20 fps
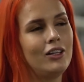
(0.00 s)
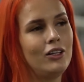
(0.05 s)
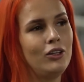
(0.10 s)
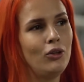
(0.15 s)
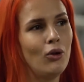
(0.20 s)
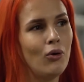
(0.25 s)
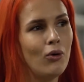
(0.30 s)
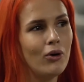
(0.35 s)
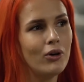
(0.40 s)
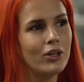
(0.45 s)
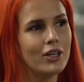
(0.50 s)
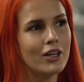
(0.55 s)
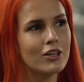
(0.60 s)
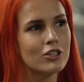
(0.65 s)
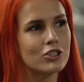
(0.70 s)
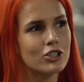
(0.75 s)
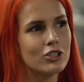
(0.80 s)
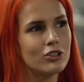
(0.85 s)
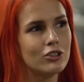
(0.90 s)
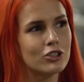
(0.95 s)
Но я
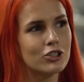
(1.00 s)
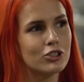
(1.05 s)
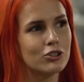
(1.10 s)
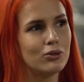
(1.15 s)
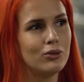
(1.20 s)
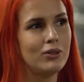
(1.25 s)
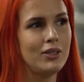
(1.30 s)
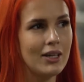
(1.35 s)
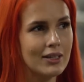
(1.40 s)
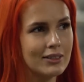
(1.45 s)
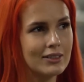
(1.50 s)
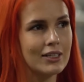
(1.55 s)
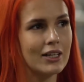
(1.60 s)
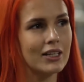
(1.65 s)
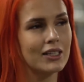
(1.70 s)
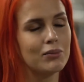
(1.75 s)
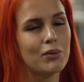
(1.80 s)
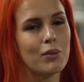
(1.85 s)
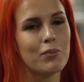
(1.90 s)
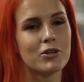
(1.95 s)
решила, что нет,
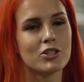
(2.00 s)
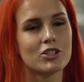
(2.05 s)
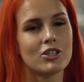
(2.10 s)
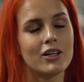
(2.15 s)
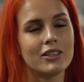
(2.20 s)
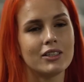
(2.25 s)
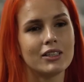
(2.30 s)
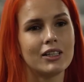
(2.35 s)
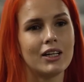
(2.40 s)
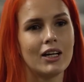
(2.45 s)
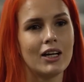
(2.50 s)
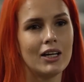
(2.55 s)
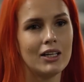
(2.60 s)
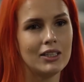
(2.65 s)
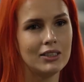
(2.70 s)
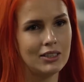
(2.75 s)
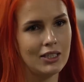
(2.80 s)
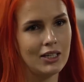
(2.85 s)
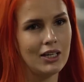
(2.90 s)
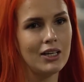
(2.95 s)
раз мне пришла
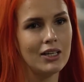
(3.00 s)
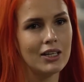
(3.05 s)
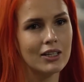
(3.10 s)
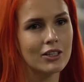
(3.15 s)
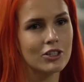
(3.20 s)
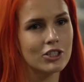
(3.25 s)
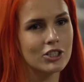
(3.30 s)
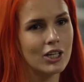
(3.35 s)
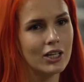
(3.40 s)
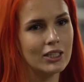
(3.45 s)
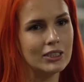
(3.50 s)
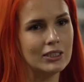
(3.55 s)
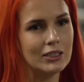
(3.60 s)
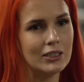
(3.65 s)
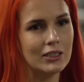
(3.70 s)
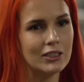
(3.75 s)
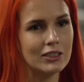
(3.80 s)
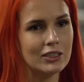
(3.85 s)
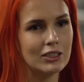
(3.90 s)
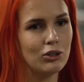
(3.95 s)
такая идея, я должна
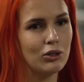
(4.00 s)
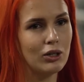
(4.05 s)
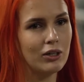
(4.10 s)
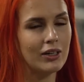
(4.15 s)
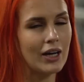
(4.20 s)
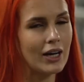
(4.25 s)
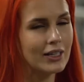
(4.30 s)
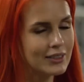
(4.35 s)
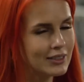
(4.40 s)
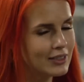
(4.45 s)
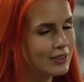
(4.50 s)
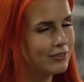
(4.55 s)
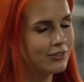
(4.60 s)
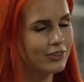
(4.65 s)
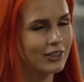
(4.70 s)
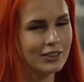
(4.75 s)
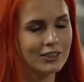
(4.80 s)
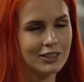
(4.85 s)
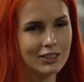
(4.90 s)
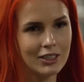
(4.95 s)
делать один
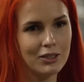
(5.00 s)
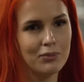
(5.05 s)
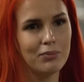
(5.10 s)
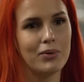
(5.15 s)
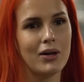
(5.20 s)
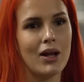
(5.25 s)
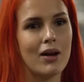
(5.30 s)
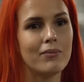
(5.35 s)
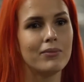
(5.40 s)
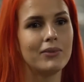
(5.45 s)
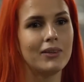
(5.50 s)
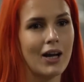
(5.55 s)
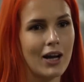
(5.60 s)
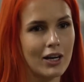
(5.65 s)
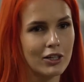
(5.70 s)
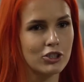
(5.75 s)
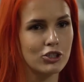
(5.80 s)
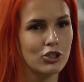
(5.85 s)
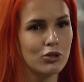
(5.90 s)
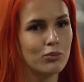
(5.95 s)
в один прям
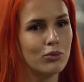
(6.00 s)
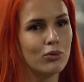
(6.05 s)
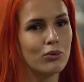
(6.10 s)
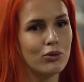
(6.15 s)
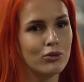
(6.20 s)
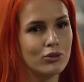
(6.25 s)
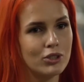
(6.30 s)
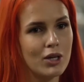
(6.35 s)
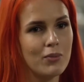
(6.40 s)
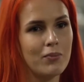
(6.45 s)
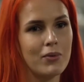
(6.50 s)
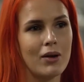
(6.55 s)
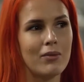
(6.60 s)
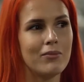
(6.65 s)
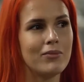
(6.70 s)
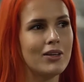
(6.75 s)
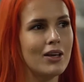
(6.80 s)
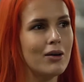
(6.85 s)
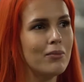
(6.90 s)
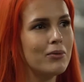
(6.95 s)
так, чтобы у людей
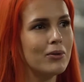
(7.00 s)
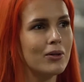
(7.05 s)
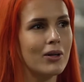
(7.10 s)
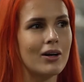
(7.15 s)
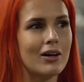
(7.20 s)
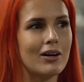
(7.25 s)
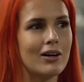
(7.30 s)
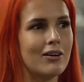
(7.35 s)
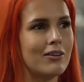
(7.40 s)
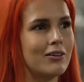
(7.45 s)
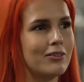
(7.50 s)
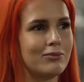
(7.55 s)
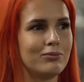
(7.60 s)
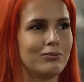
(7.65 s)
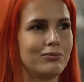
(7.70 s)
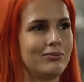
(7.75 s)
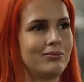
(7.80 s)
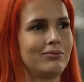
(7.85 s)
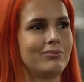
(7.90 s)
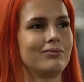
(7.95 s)
прям не было
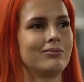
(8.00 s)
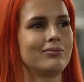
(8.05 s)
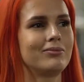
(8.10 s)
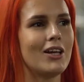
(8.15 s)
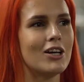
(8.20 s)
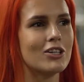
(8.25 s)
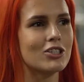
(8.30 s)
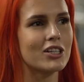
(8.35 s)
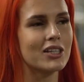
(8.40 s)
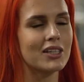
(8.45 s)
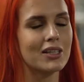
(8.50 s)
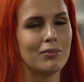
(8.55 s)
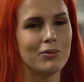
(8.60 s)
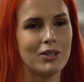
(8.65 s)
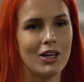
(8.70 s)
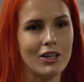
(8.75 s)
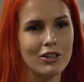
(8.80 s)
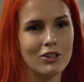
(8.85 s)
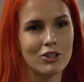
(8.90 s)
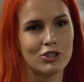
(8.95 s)
даже
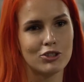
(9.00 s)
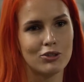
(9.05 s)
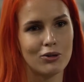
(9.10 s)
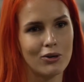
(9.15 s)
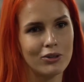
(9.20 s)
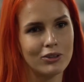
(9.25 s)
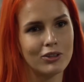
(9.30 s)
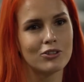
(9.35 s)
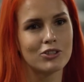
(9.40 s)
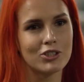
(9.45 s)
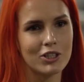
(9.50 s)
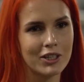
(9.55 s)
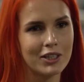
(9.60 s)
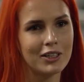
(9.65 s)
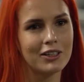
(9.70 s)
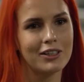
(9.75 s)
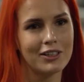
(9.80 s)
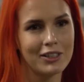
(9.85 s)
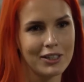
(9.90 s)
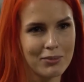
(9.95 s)
сомнений, что это
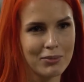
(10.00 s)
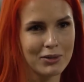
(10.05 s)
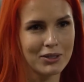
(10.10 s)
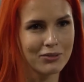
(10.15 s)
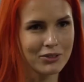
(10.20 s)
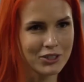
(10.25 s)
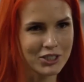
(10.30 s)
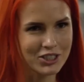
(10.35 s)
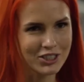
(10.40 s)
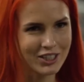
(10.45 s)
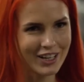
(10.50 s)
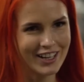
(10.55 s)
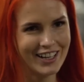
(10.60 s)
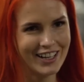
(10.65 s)
Джессика Рэббит вышла.